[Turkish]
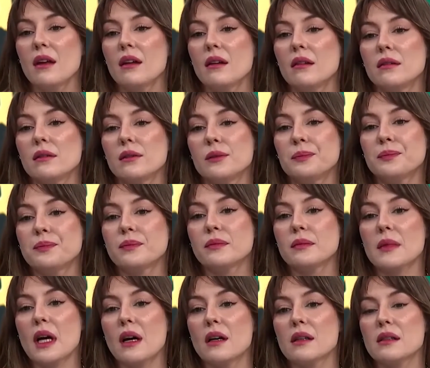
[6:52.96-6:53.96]
Ee,
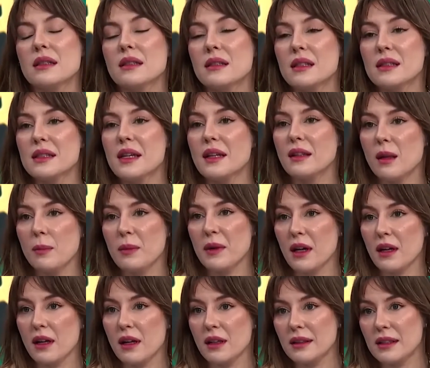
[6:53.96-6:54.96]
aslında Zeynep
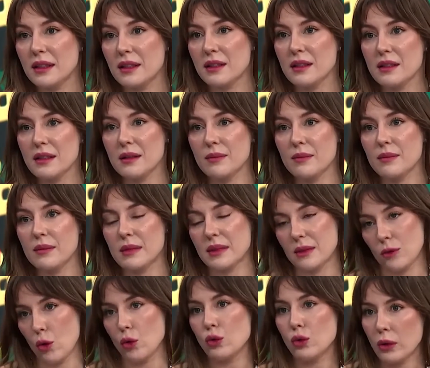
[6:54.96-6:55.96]
karakteri
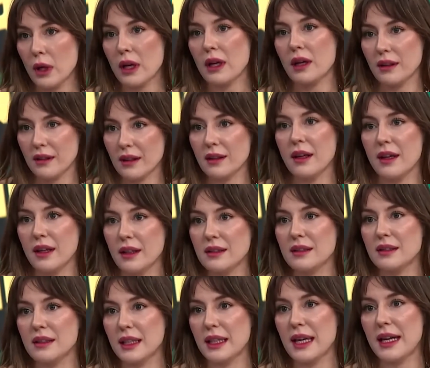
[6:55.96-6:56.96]
Doğu'nun hakikaten
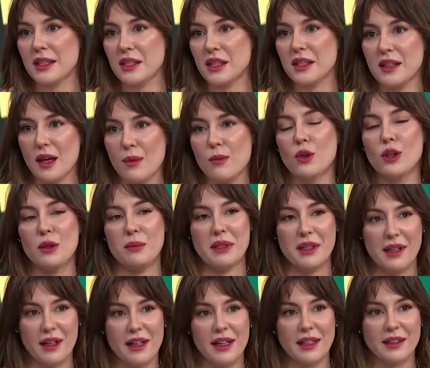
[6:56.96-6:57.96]
hayatında gerçekten böyle
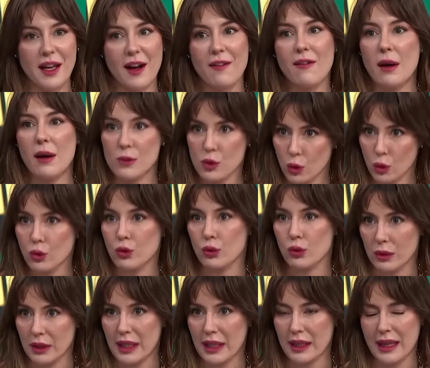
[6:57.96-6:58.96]
bir karakter vermiş. Onun
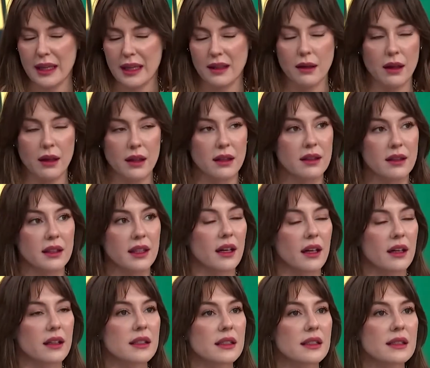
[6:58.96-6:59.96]
kendi hayat
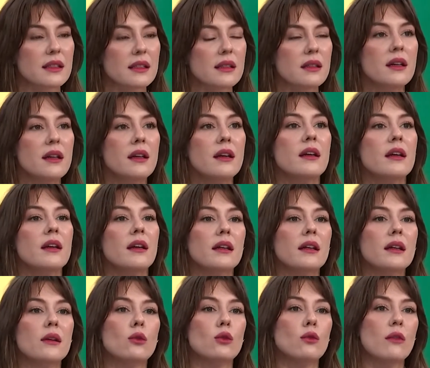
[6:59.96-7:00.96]
hikayesi.
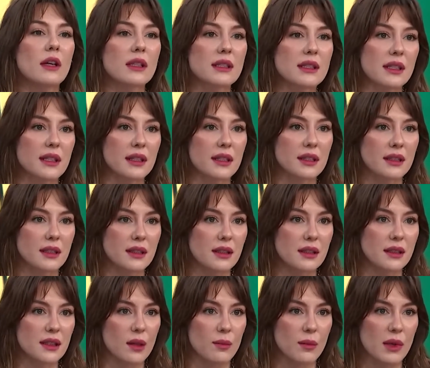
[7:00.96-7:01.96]
İlk üniversiteye
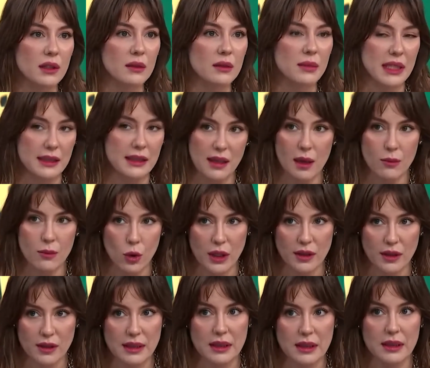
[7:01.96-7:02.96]
girdiği zaman bilgisayar
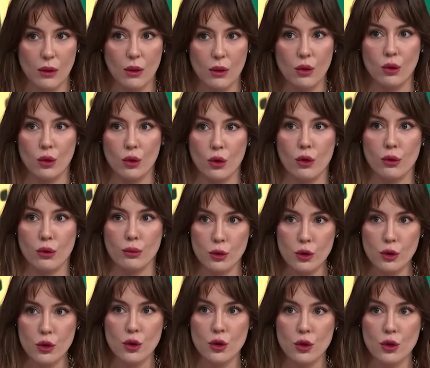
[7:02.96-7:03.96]
mühendisliği Doğu'nun birinci